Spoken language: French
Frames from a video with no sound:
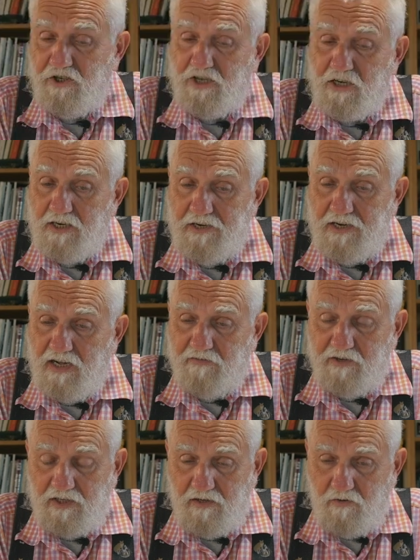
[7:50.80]
Jacques Bléna
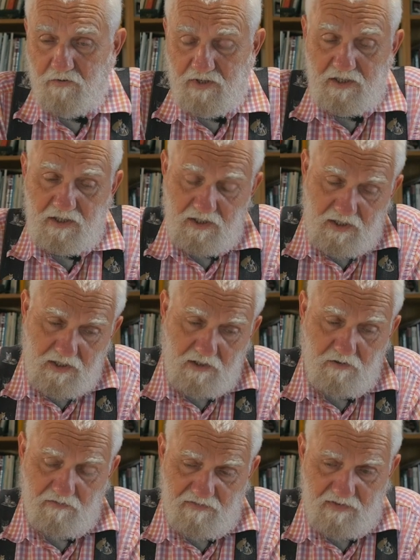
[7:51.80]
avait eu cette idée
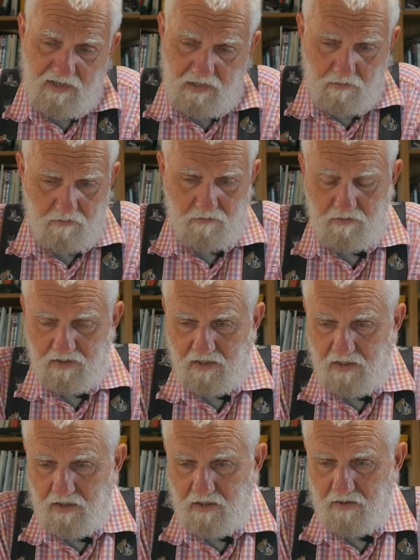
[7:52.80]
de faire une
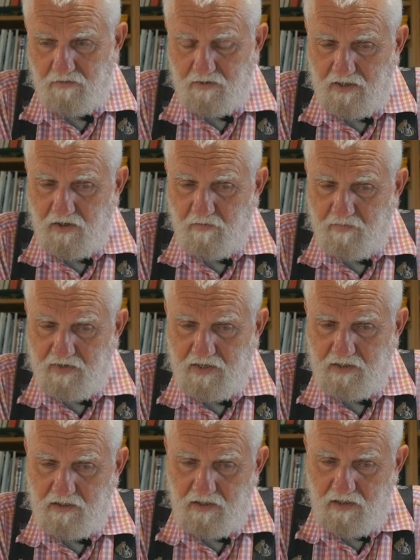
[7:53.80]
série sur les grands
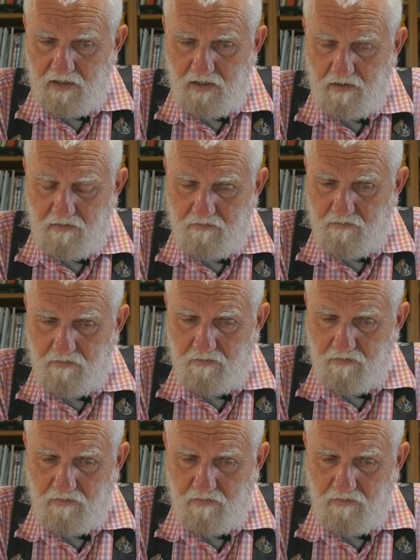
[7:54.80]
peintres et euh,